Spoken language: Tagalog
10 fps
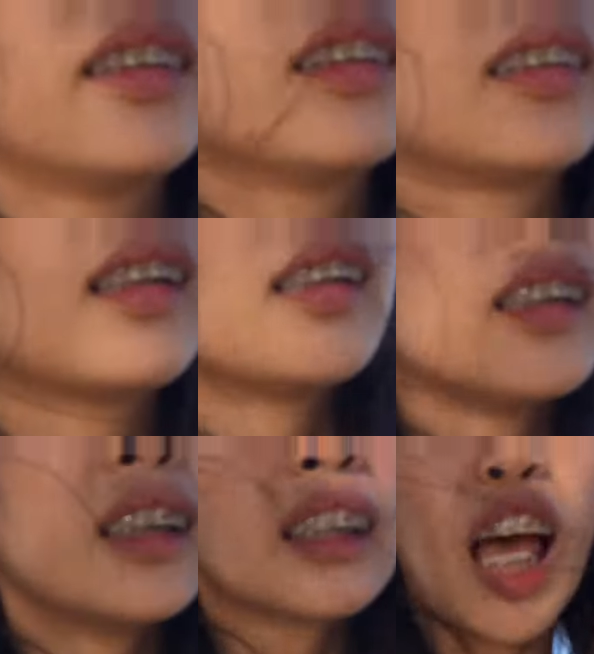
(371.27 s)
Saan maganda
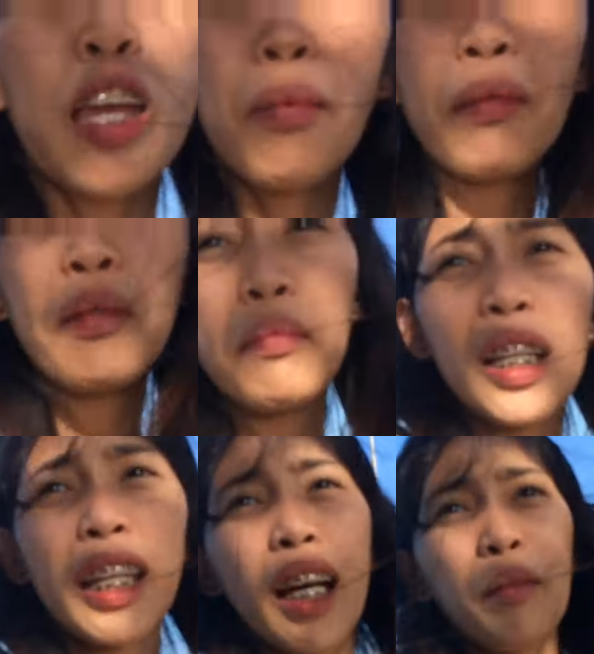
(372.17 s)
mag- Tayo ba
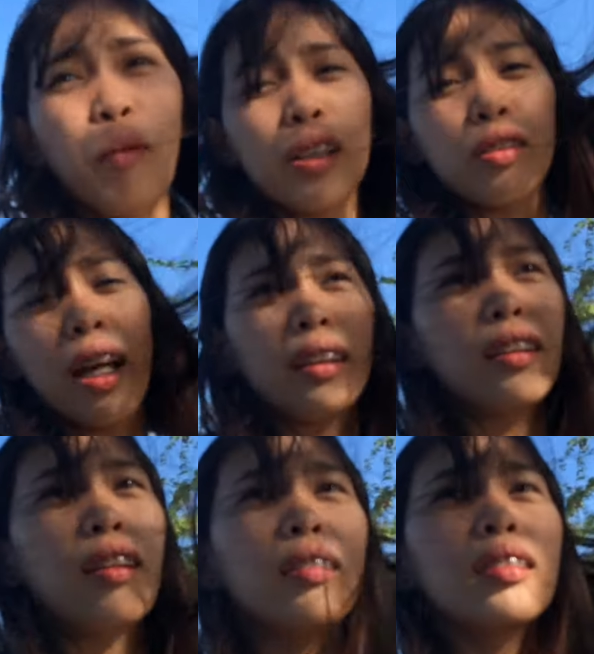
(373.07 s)
mamimili ng pwesto
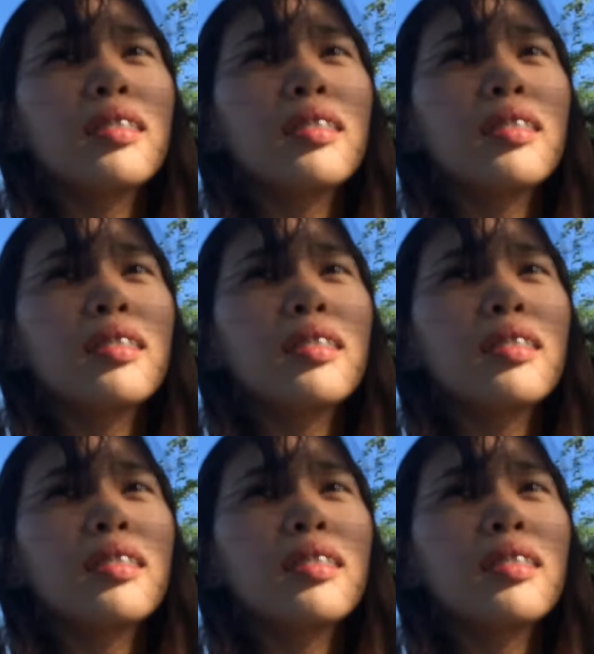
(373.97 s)
natin?